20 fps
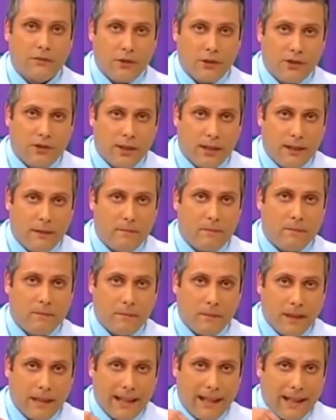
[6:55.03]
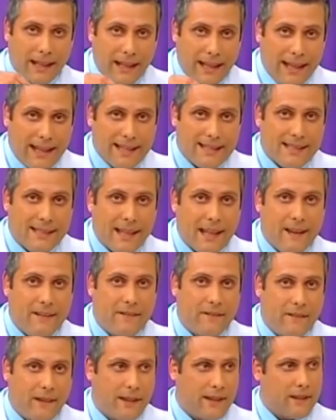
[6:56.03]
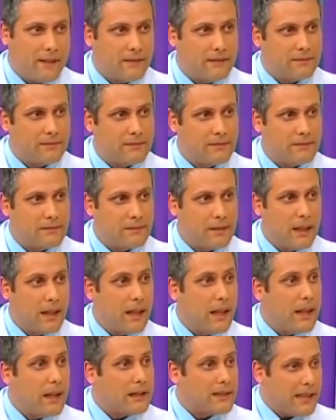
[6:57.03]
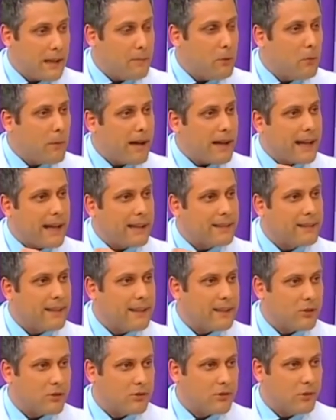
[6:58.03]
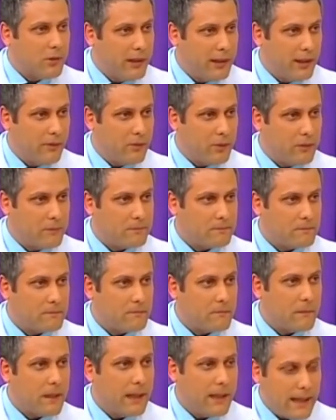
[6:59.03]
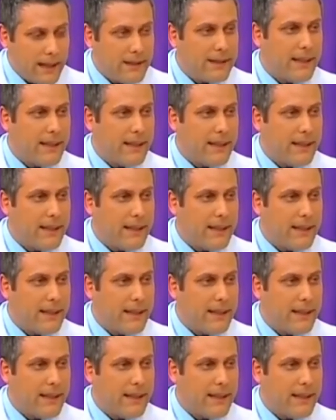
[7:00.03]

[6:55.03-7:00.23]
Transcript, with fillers: você escrever. Sabe o marca-texto do livro? Ele é